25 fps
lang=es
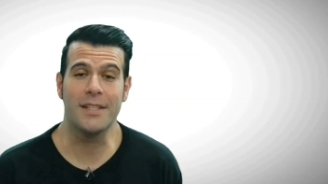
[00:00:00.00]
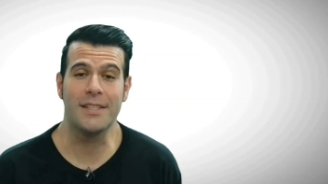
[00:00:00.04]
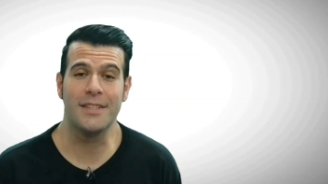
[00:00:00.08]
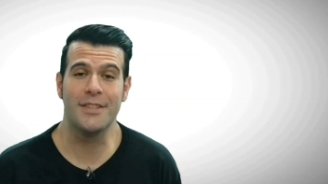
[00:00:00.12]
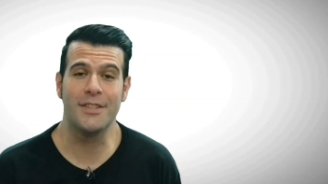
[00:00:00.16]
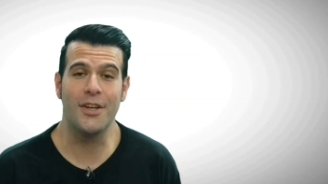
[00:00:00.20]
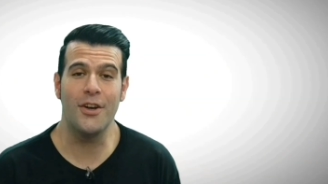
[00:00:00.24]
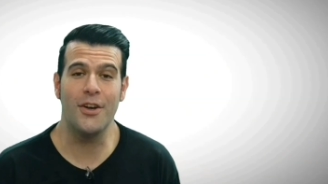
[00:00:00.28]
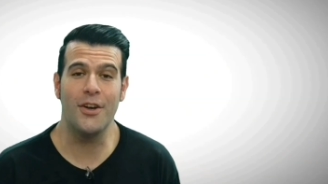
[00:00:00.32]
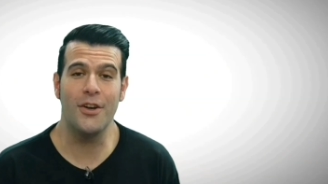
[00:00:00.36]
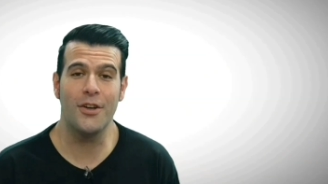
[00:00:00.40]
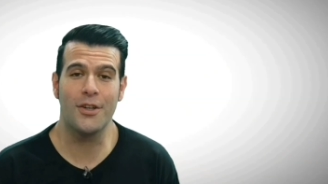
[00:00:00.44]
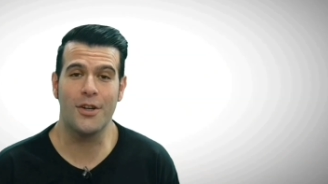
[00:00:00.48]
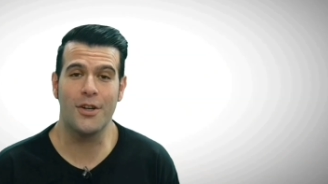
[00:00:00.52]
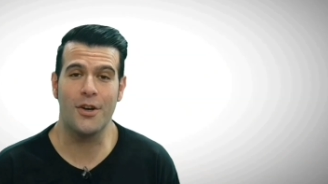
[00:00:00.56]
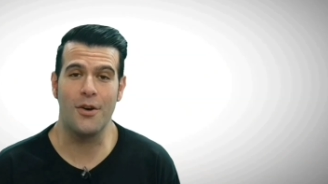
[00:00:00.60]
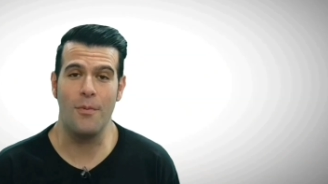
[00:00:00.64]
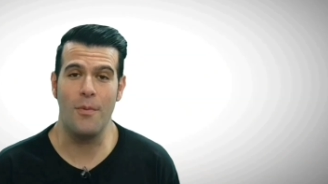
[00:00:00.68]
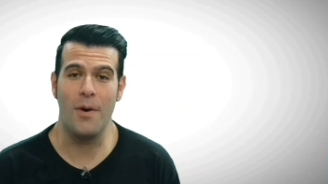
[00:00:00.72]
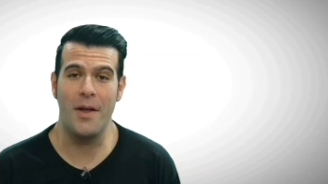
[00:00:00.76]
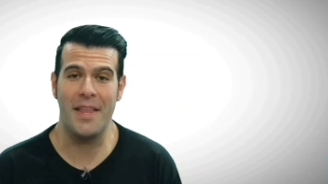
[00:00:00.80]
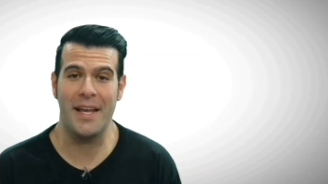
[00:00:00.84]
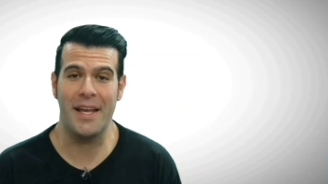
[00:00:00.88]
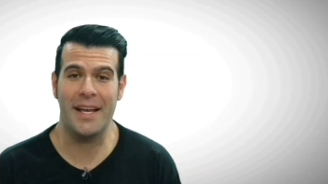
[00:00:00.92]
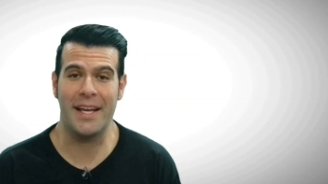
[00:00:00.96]
buenas a todos,
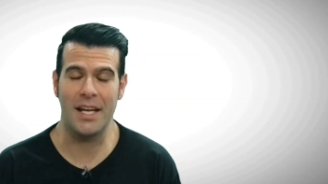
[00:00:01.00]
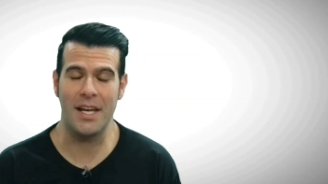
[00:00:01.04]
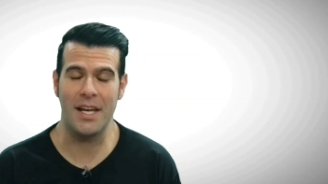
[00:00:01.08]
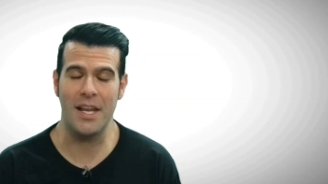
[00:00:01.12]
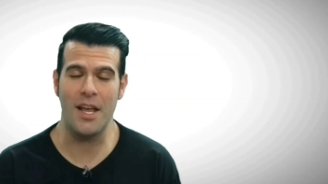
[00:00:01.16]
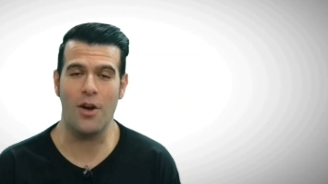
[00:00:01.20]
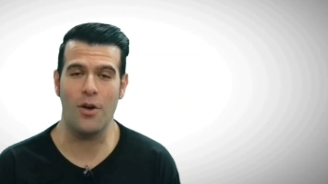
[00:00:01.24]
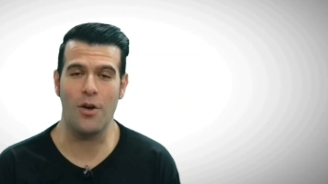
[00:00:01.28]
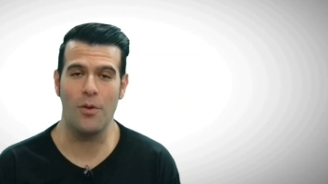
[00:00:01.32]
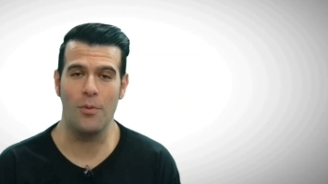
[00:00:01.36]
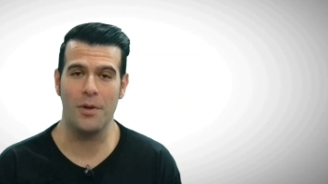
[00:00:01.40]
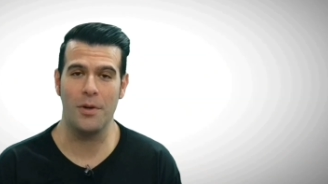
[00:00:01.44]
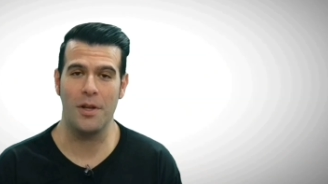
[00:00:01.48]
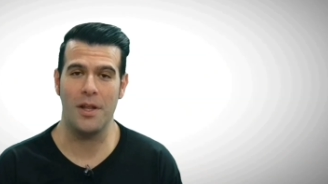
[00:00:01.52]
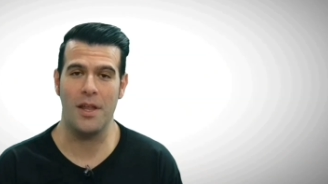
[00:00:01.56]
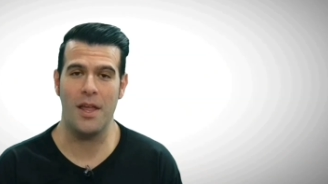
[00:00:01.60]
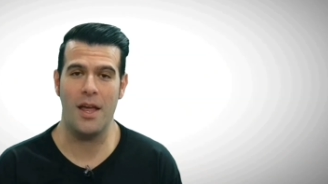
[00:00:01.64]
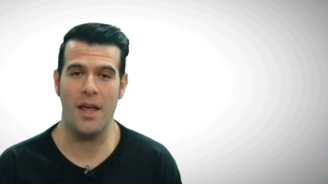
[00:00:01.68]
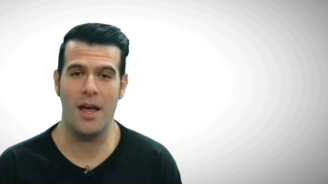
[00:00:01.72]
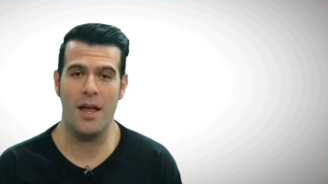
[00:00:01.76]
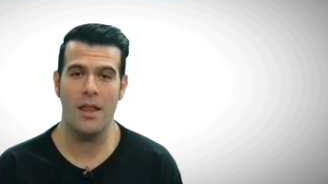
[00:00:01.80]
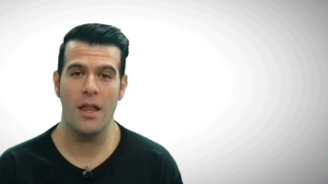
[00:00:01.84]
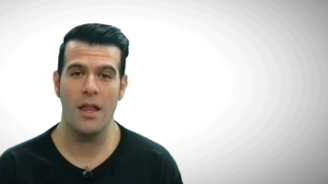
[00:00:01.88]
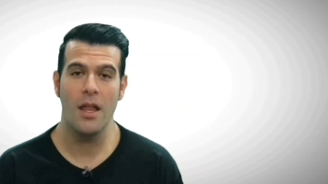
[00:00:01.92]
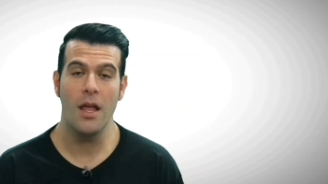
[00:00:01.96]
¿cómo andan querida
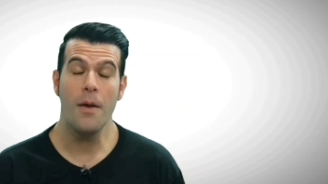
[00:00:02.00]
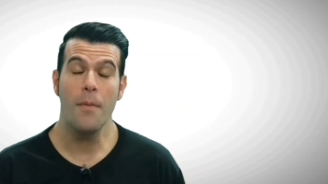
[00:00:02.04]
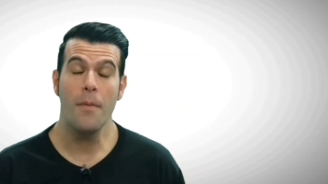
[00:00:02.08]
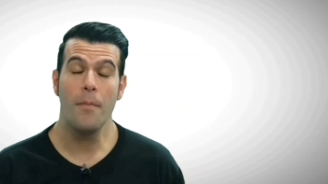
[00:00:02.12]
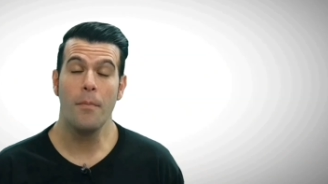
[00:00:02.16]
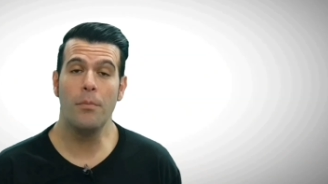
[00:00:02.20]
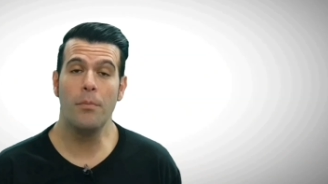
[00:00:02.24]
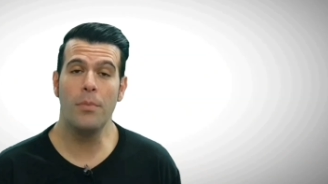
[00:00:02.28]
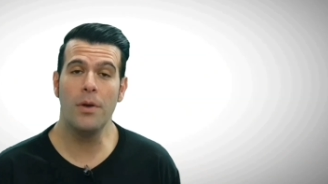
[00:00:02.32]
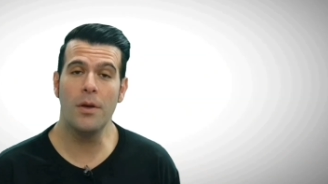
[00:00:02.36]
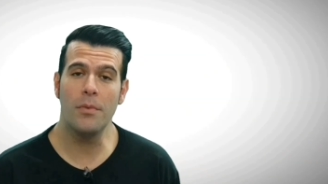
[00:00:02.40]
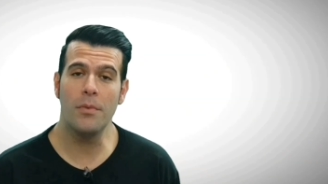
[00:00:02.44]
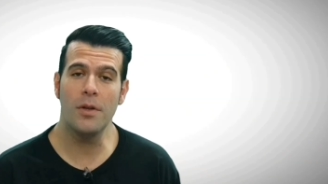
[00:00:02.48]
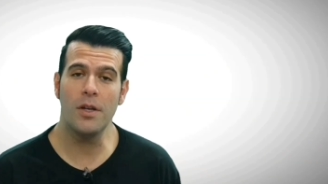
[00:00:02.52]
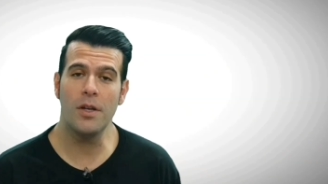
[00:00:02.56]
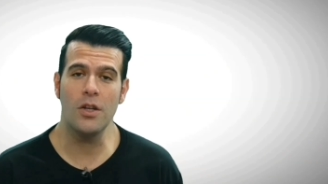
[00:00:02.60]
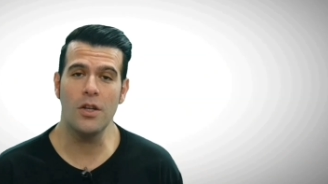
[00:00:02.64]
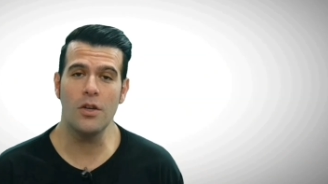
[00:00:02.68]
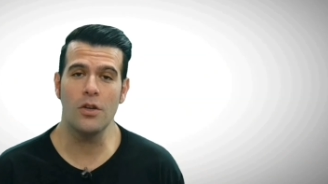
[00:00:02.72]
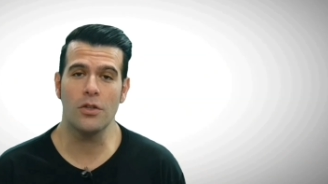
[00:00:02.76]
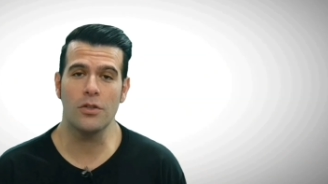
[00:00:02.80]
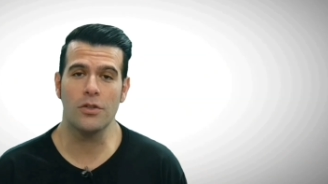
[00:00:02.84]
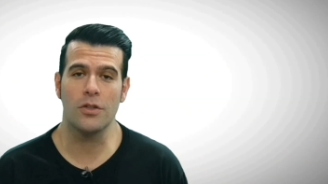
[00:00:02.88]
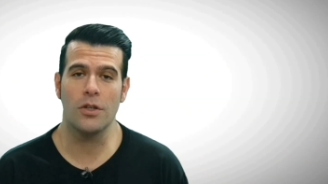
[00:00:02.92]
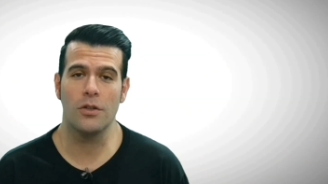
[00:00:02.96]
comunidad?
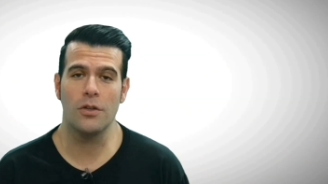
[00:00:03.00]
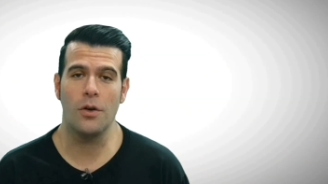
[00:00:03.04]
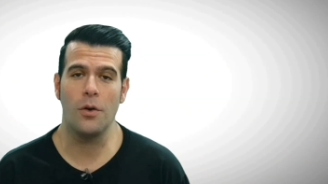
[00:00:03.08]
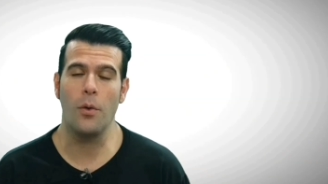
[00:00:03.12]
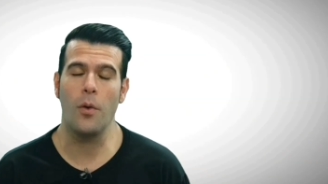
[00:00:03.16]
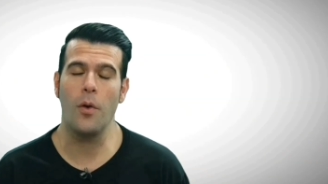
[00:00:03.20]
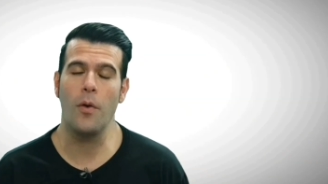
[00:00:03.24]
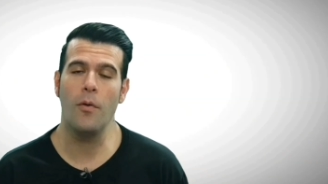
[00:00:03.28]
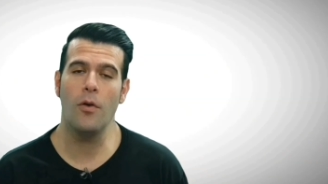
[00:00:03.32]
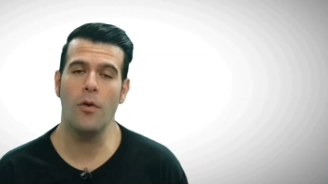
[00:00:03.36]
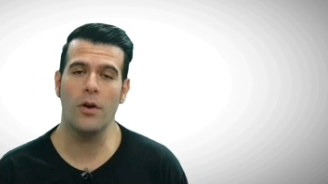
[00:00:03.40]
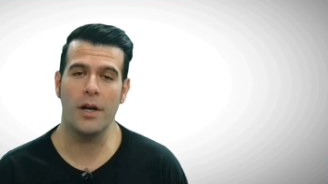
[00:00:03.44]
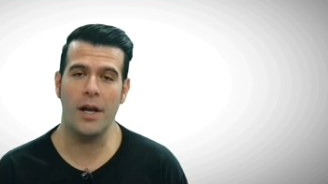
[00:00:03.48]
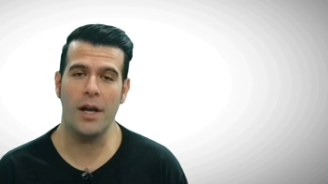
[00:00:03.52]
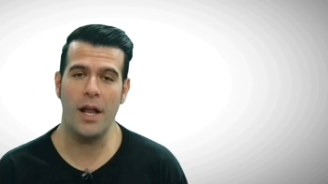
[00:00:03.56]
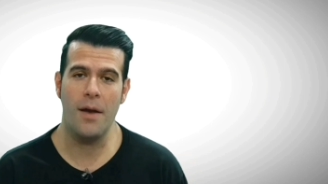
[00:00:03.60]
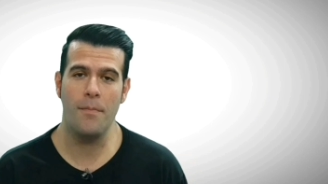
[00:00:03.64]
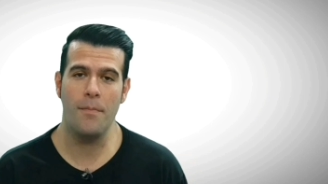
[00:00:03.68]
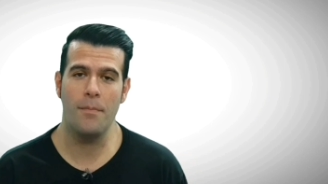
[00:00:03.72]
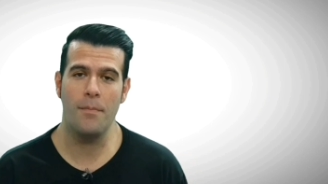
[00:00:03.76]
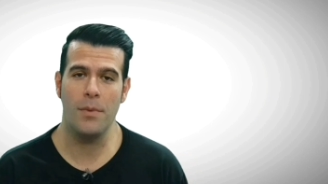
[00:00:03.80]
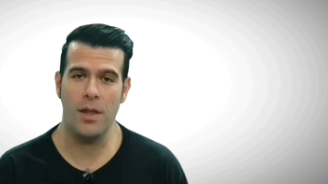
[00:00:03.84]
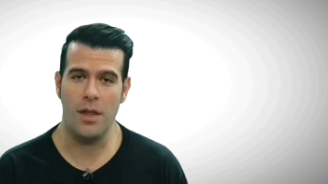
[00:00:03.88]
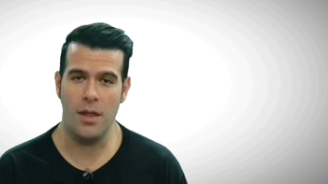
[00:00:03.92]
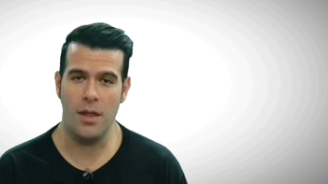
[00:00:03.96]
Bienvenidos a otro nuevo
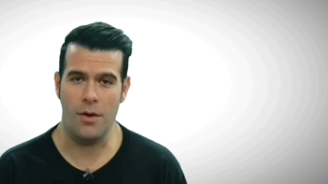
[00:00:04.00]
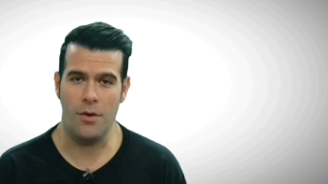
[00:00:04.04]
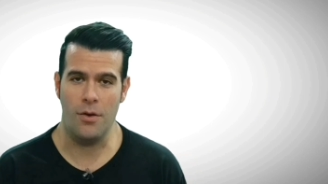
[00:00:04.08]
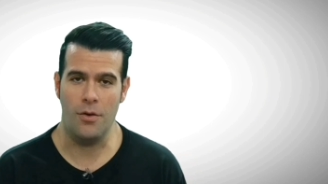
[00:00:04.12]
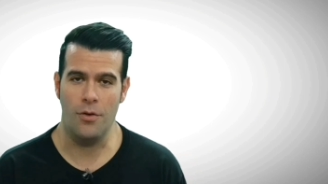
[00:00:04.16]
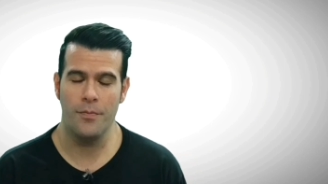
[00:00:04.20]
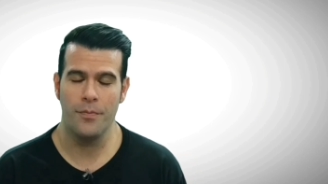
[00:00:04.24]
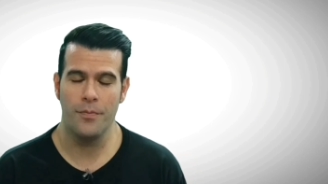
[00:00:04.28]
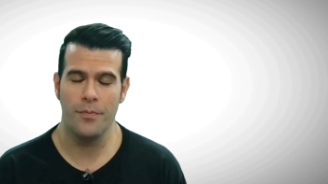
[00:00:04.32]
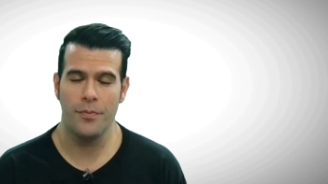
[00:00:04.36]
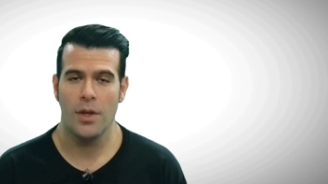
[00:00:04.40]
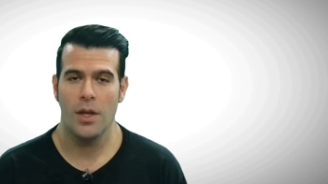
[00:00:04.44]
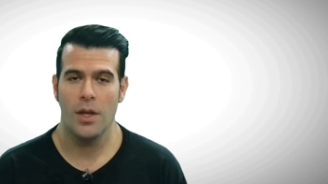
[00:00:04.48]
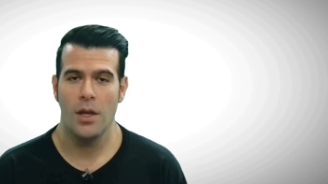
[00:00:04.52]
gran video.